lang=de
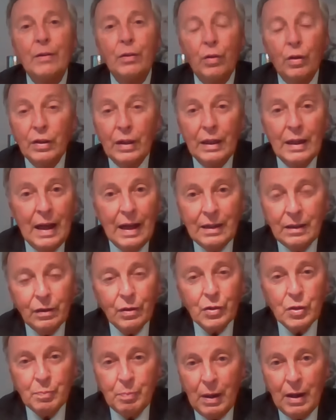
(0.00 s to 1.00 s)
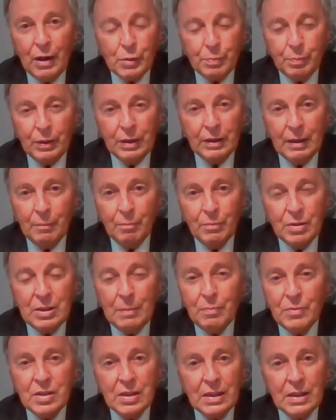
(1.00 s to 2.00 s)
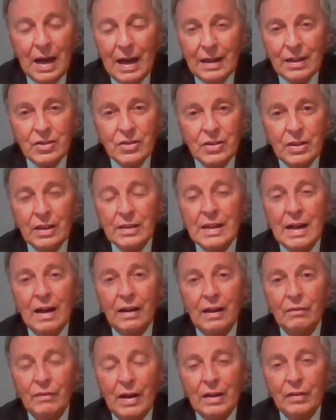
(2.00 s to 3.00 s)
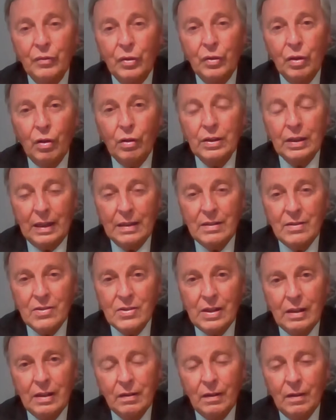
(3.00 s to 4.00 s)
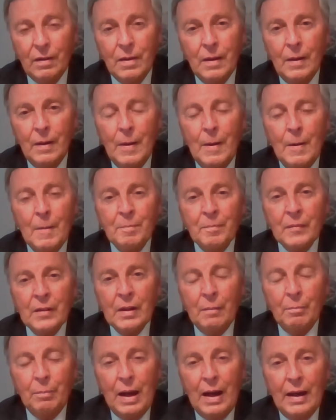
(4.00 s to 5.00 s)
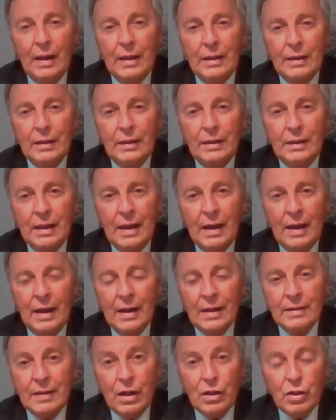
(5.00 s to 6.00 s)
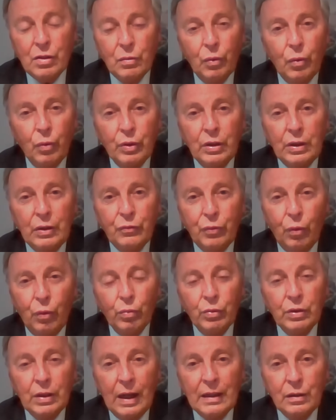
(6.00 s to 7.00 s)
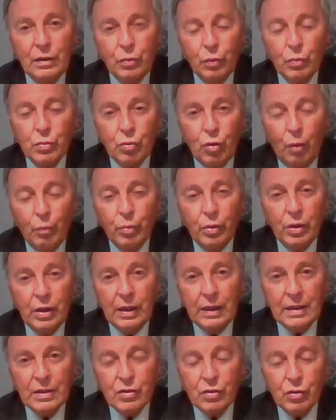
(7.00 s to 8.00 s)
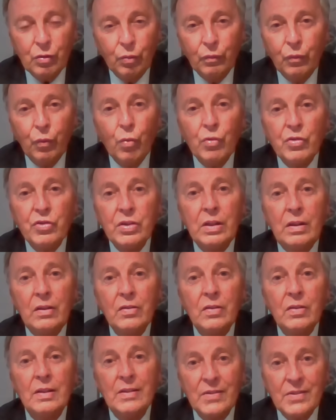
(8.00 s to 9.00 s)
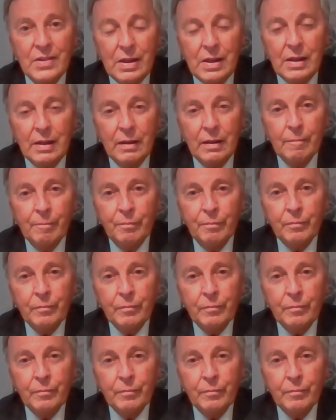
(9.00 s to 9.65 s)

Wir können ein anderes Beispiel nehmen. 70er, 80er Jahre waren wir noch Trendsetter bei der Technologie für Unterhaltungskommunikation. Wo sind Sie?